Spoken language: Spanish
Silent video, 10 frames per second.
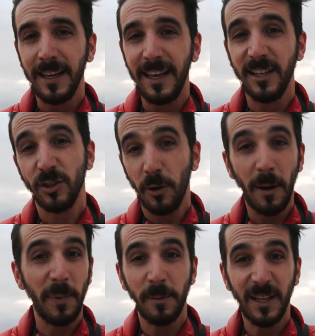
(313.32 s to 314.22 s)
que eso nos va
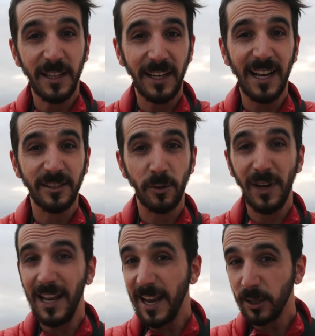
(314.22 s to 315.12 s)
a permitir hacer
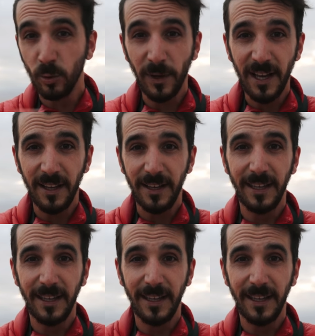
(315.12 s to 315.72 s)
una lectura